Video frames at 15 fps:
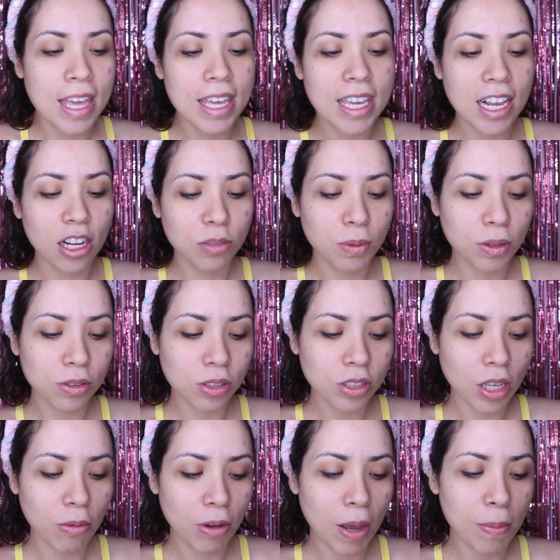y los
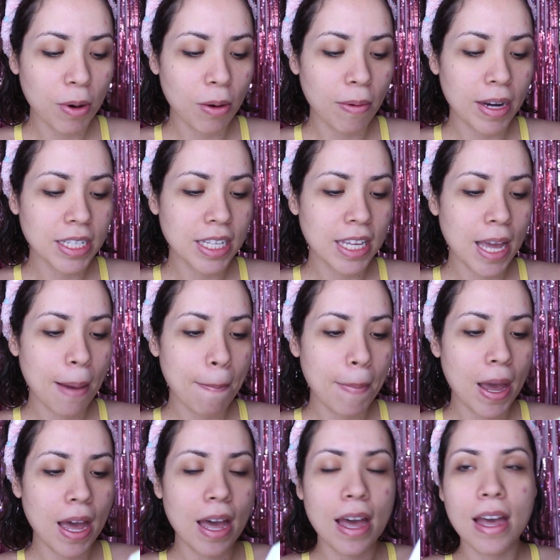productos que voy a probar se
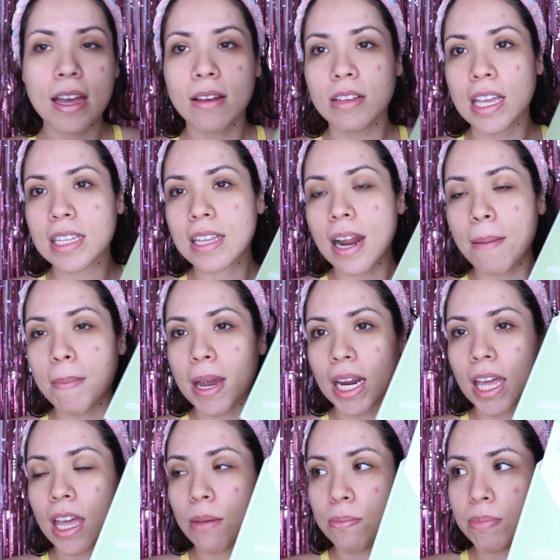llama, es de la
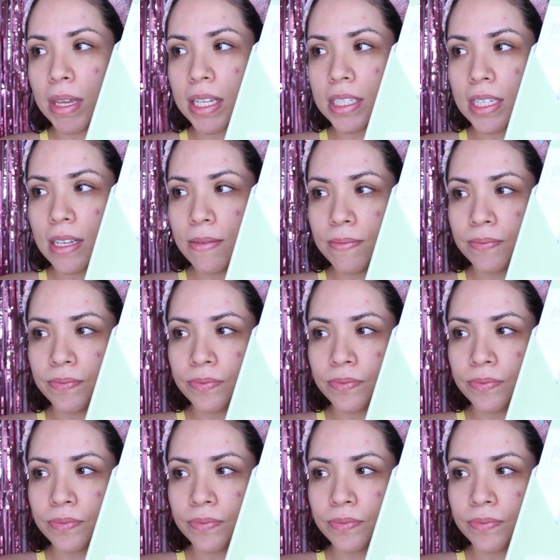marca de Pixie,